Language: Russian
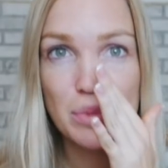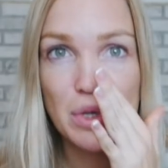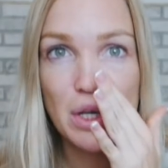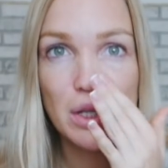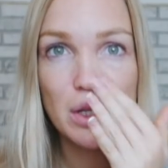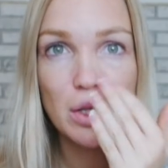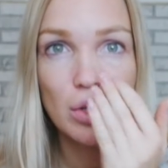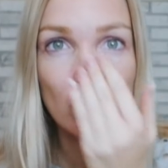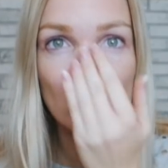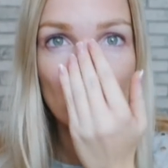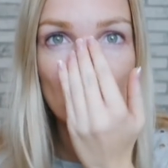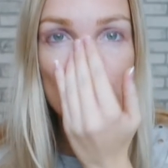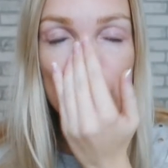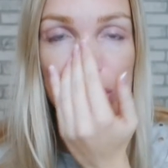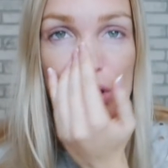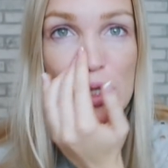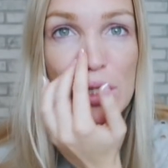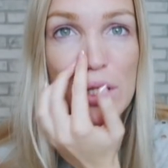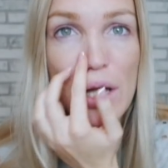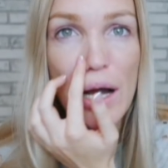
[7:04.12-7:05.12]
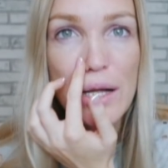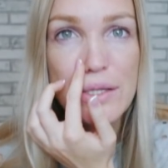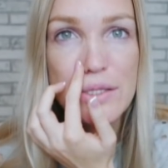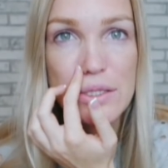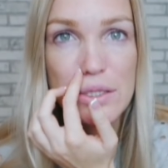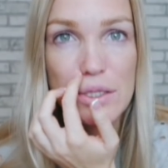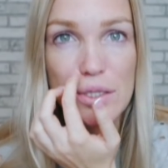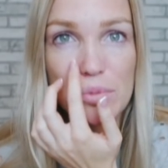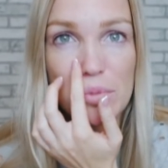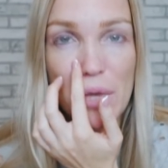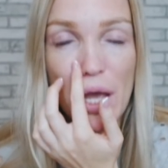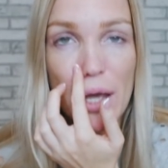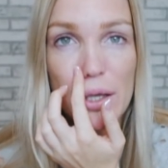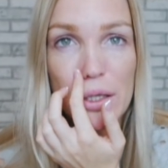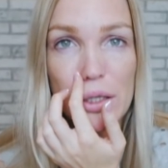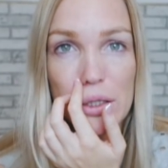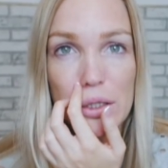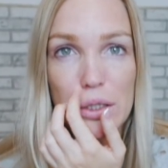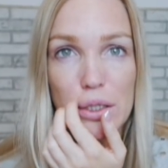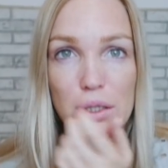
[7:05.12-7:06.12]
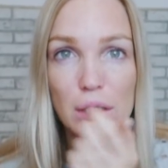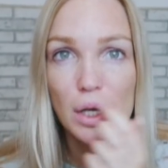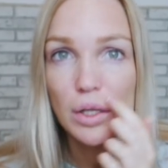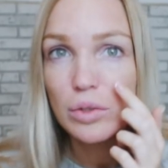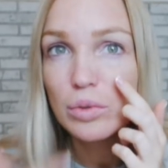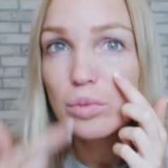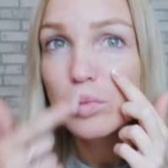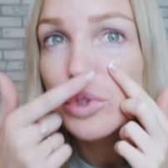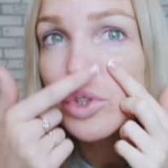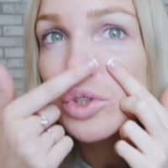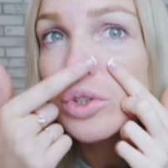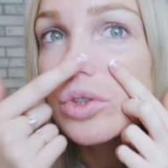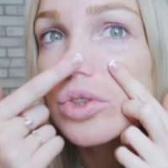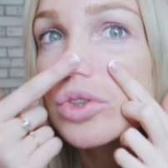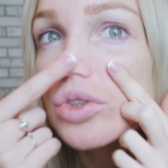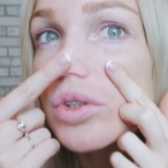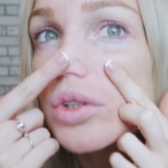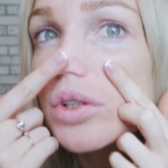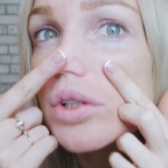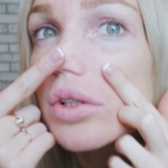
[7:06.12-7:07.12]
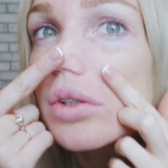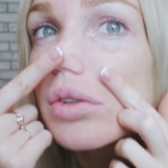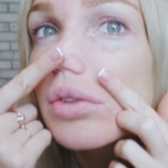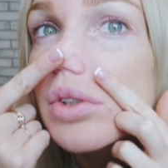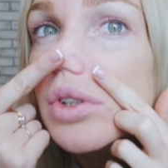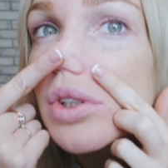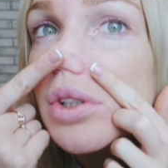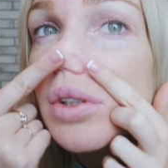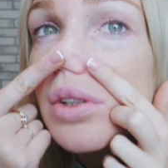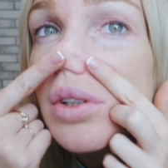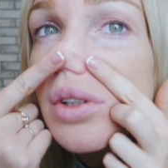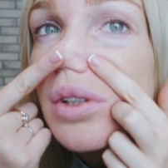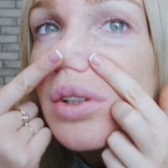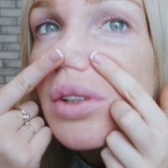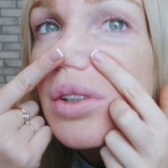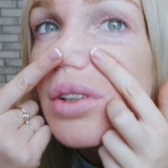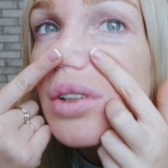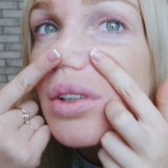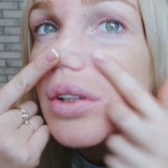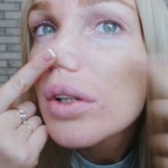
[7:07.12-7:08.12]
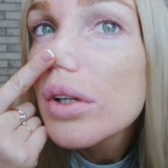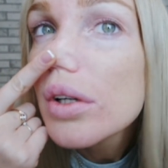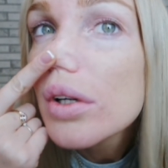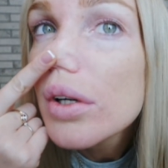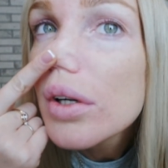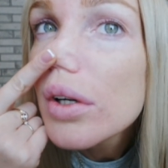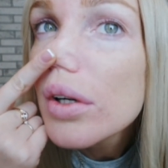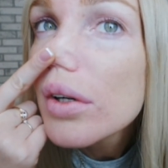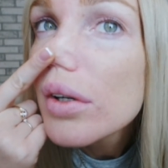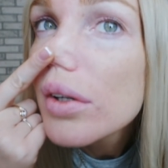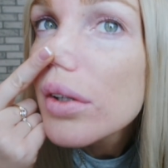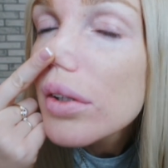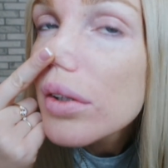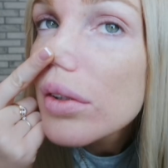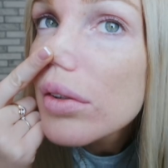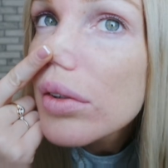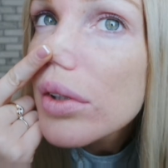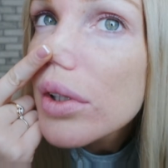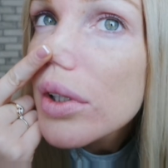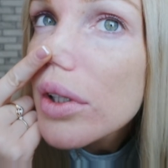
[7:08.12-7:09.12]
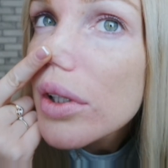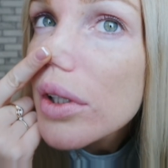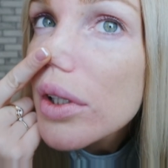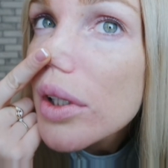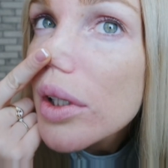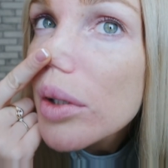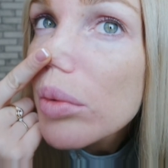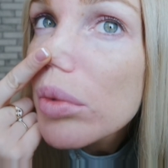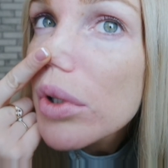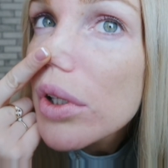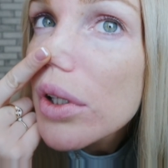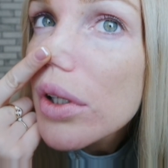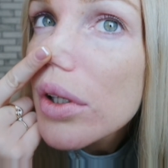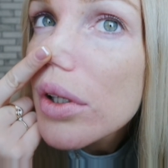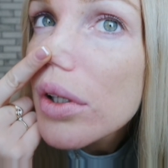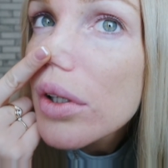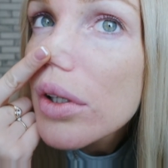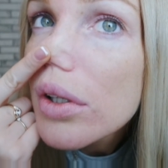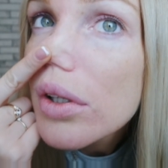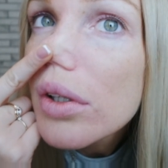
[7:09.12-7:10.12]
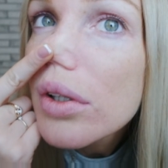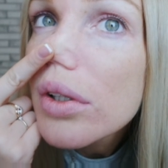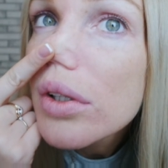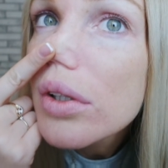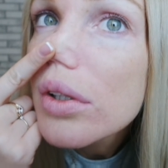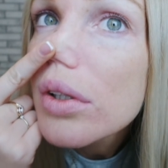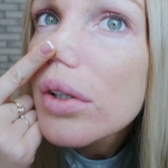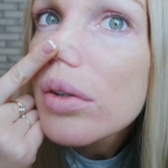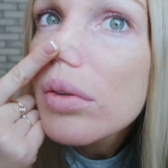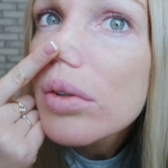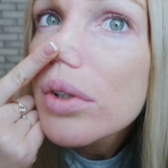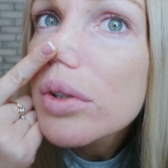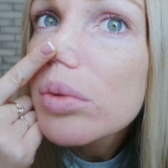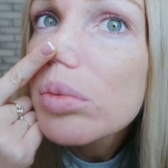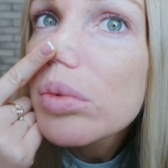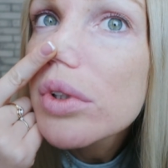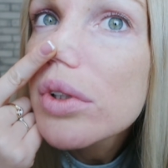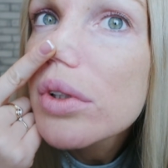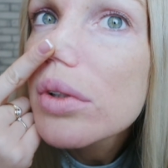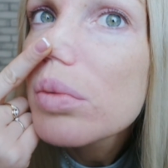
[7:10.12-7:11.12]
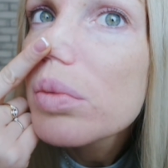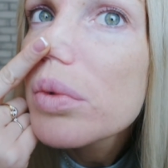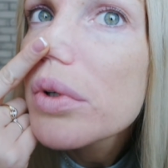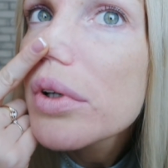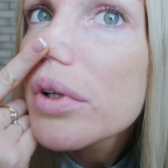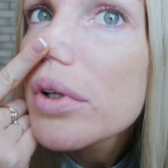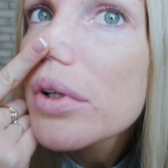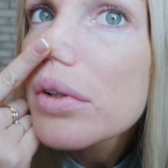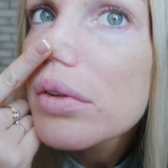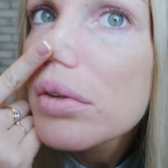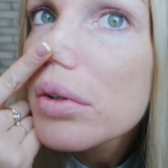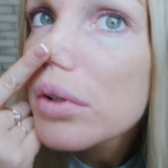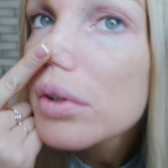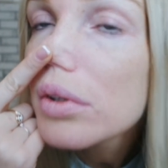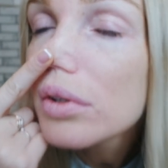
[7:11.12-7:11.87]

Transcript: имеет. И он очень гладенький, мягенький, я думаю, что черных точек. Ой, не было. Какой смысл показывать?